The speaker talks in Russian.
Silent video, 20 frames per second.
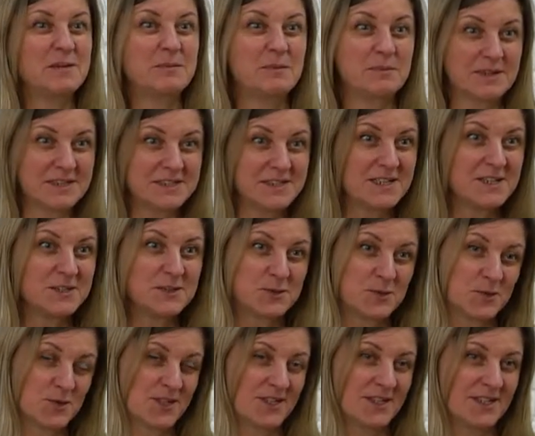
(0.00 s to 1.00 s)
и попросились
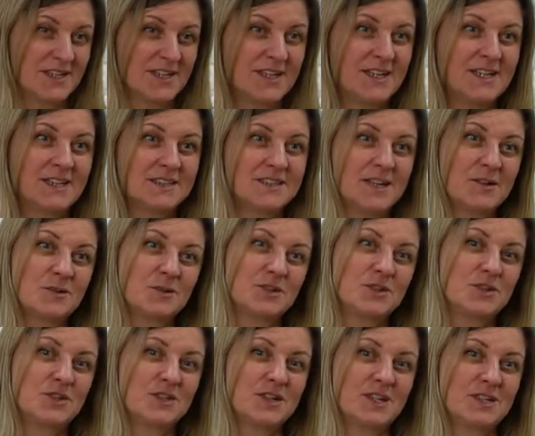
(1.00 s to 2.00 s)
тоже. Так вот
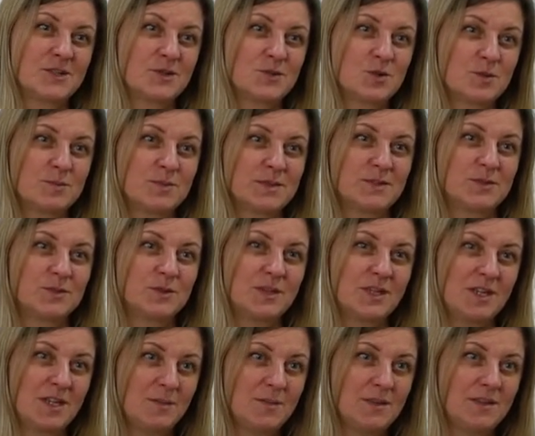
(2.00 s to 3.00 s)
началась дружба с
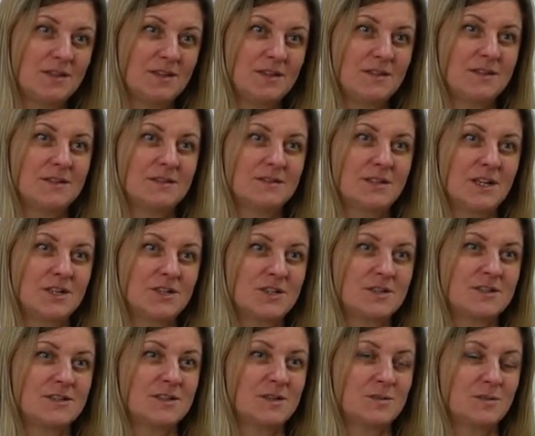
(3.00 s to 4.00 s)
глухими, и
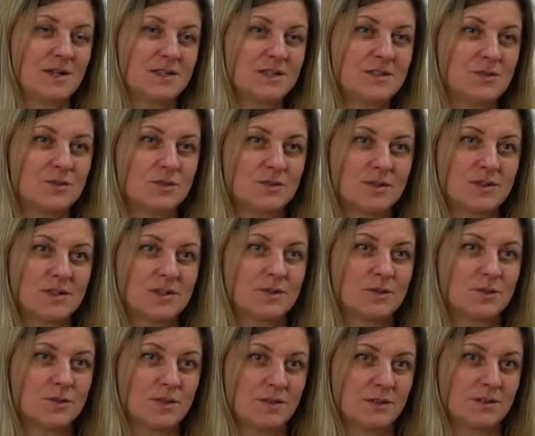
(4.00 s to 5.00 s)
начали снимать что-то для
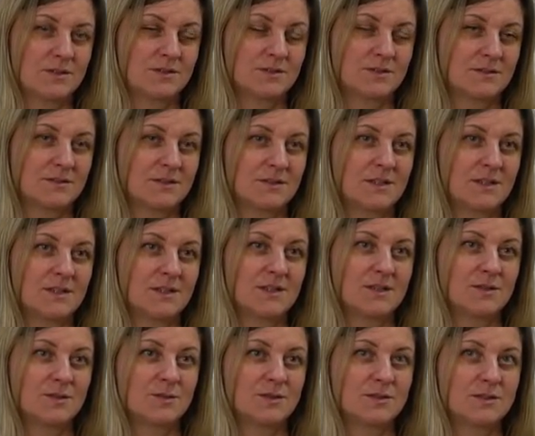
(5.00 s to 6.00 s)
глухих.
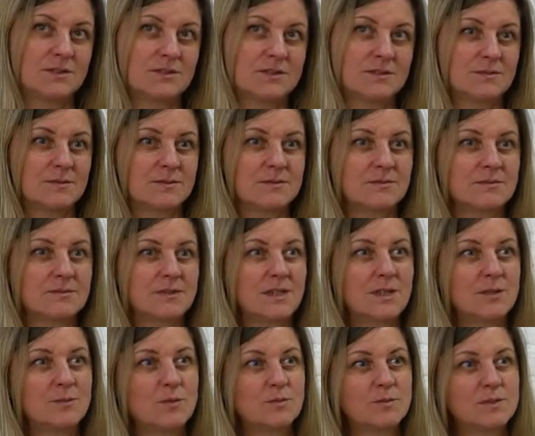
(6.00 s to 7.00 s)
Вот э,
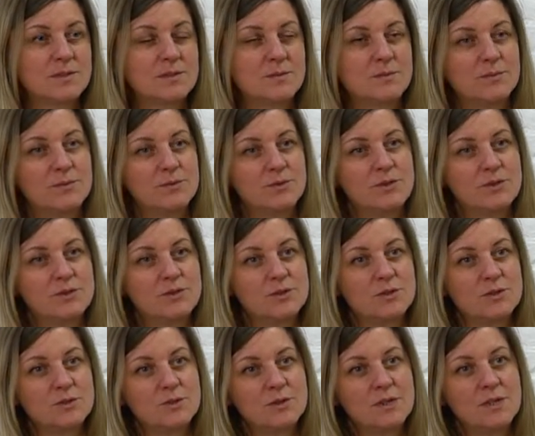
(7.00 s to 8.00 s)
таким образом получилось,
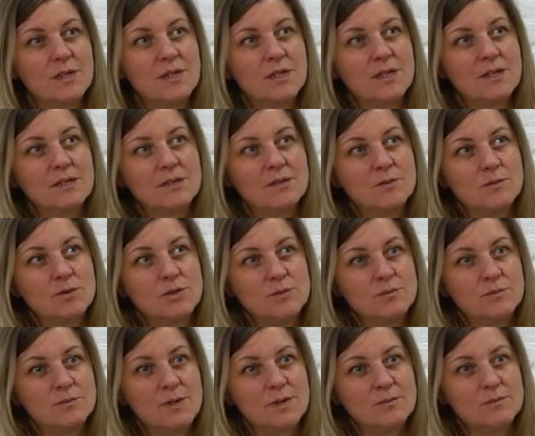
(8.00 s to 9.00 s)
что
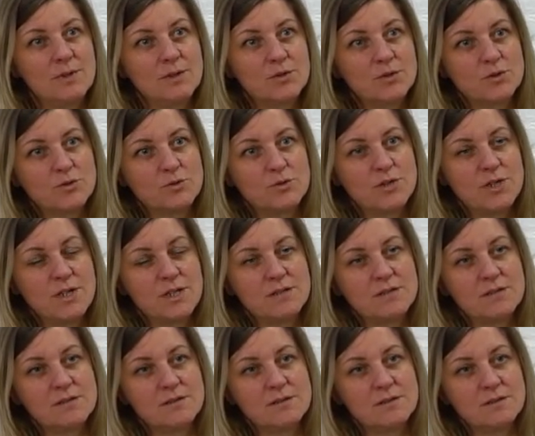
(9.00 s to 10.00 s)
очень большую
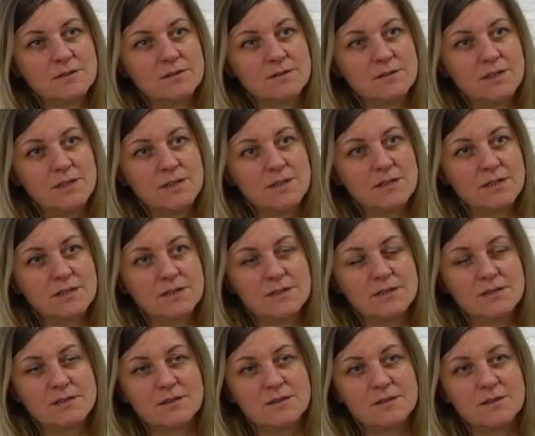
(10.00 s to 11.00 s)
часть э,
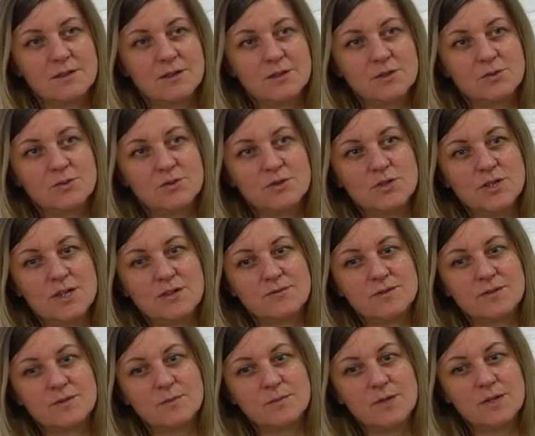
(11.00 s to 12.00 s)
деятельности киностудии «Жираф»
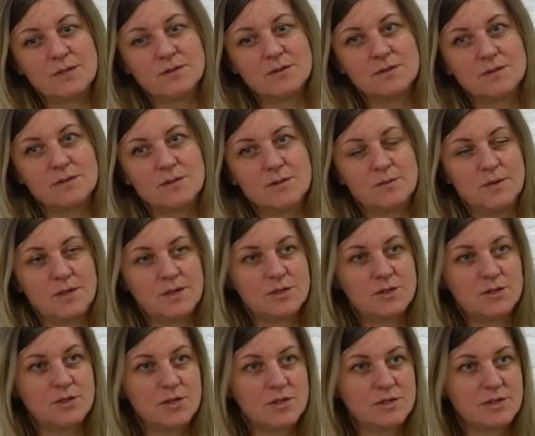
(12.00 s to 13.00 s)
занимает, занимает
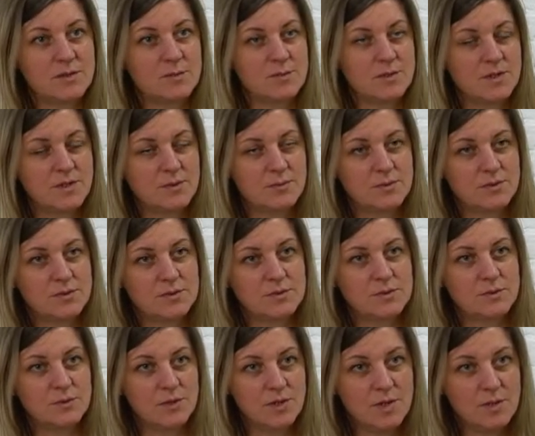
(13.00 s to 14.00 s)
сейчас именно работа с
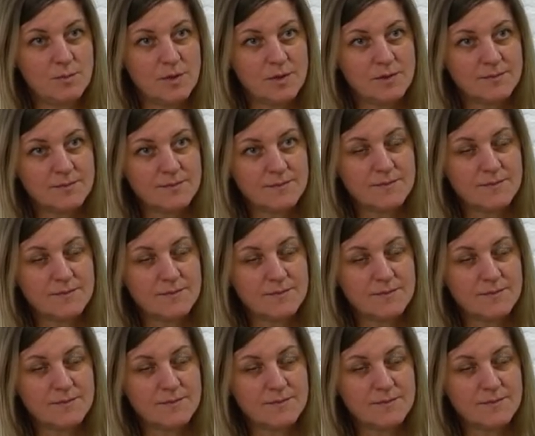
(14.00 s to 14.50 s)
глухими –